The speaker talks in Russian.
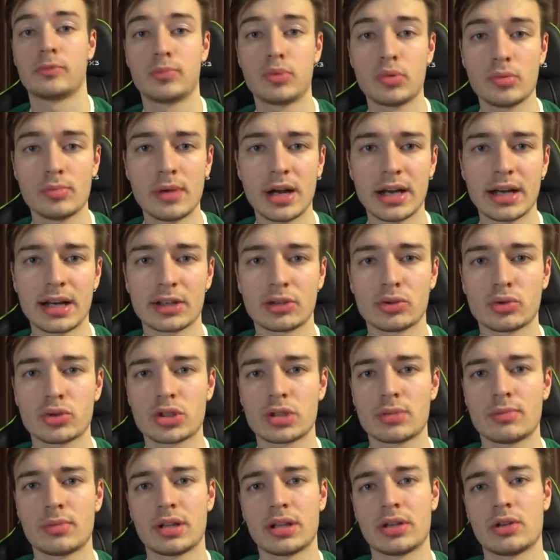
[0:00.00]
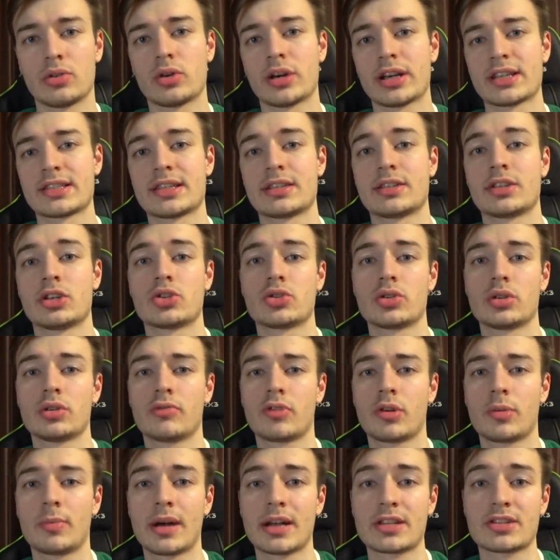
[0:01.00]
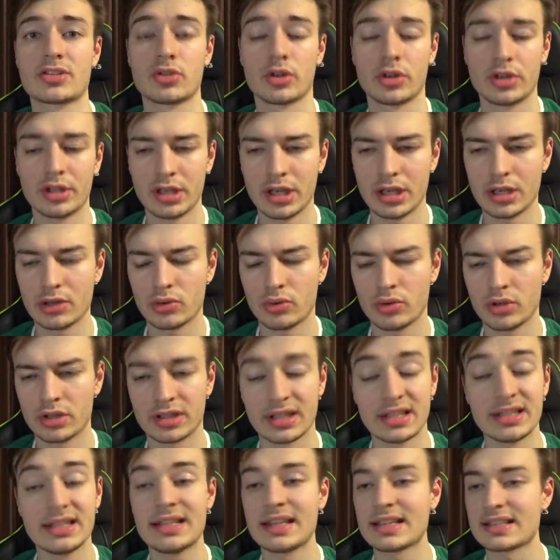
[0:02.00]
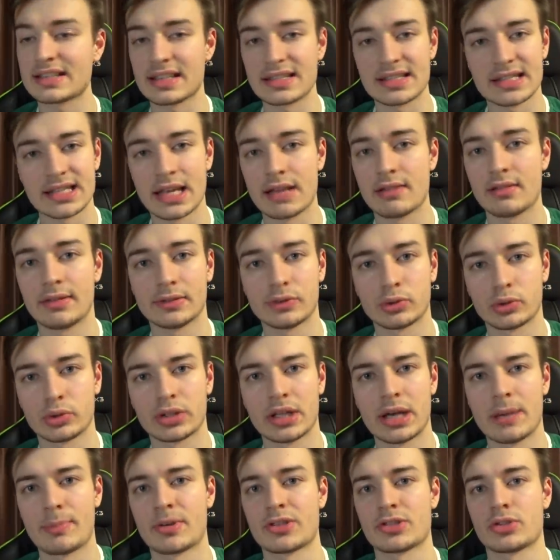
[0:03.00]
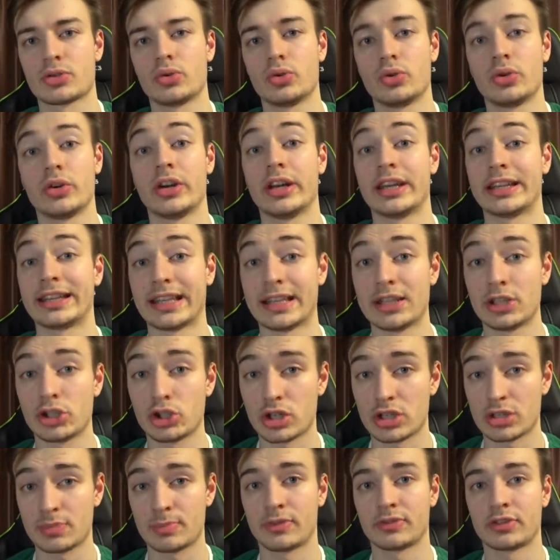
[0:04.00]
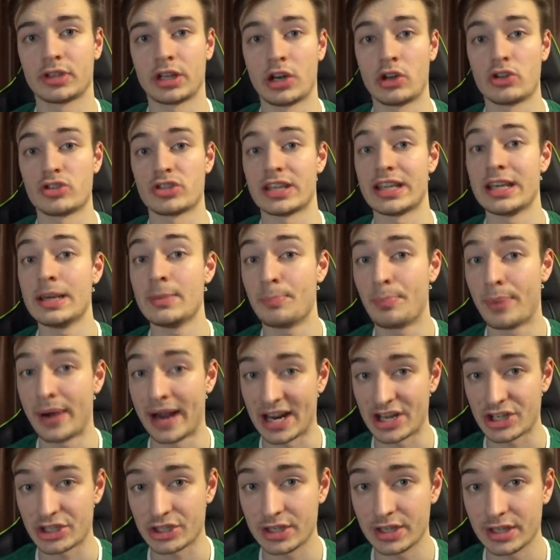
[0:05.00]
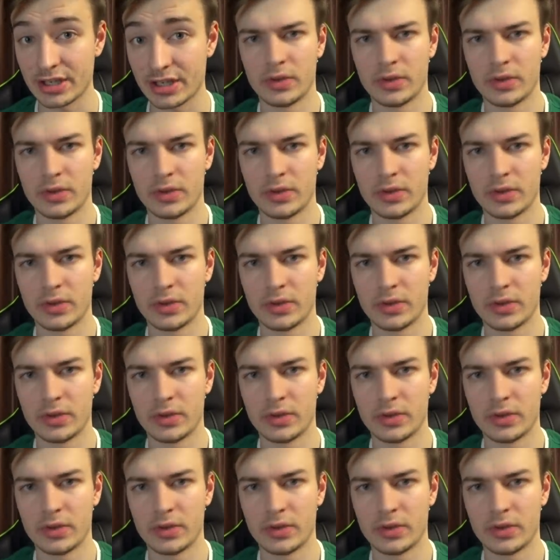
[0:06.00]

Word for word: В бумагах нужно было указать еще и информацию о ней, но это не составило труда, поскольку это, еще раз повторюсь, ИПшник,